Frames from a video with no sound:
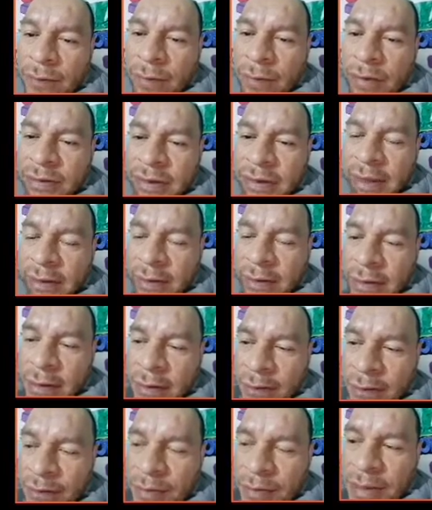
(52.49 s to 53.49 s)
O sea,
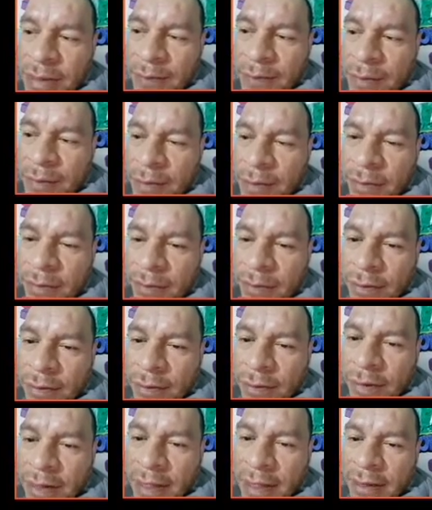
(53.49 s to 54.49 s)
pi por
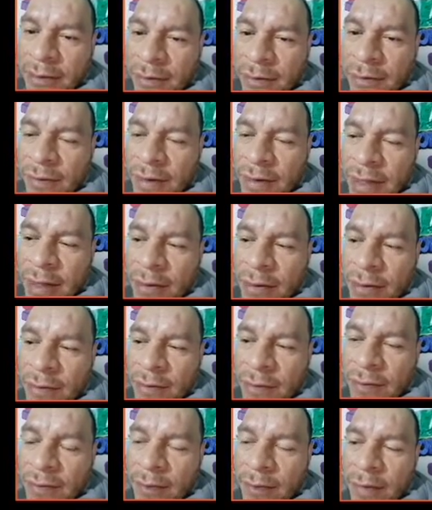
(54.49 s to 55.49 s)
radio
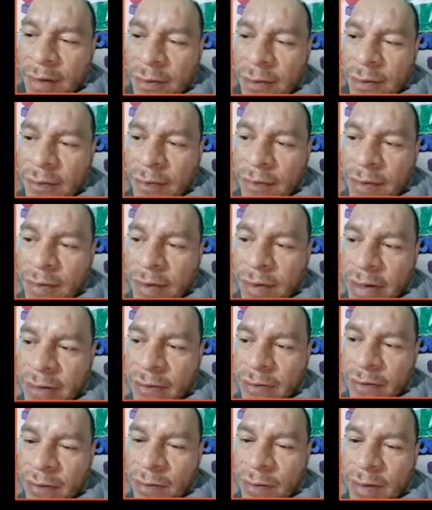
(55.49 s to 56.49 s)
cuadrado mayor menos
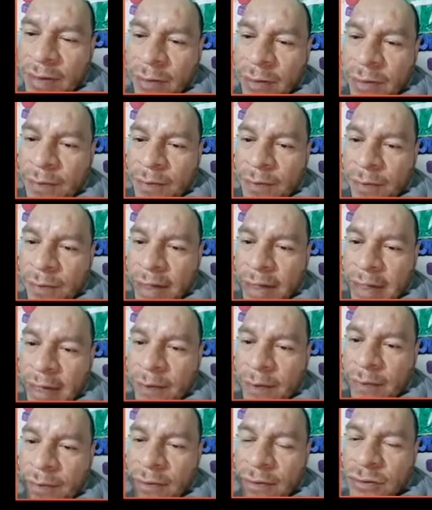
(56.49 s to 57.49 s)
radio cuadrado menor por el
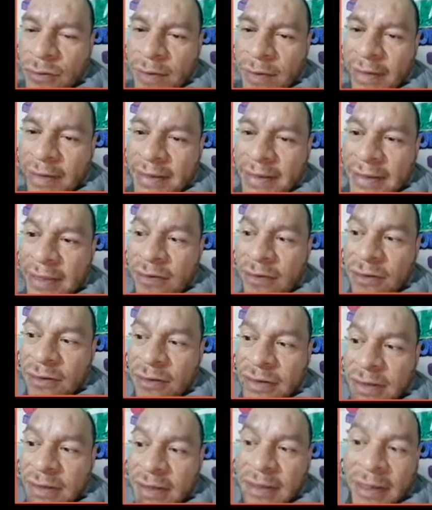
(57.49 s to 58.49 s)
ángulo sobre
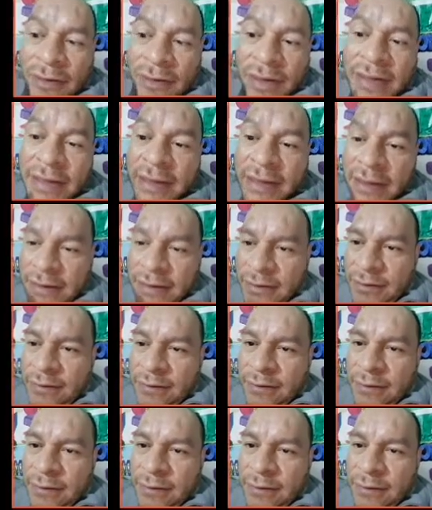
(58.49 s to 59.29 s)
360. Acuérdense de eso.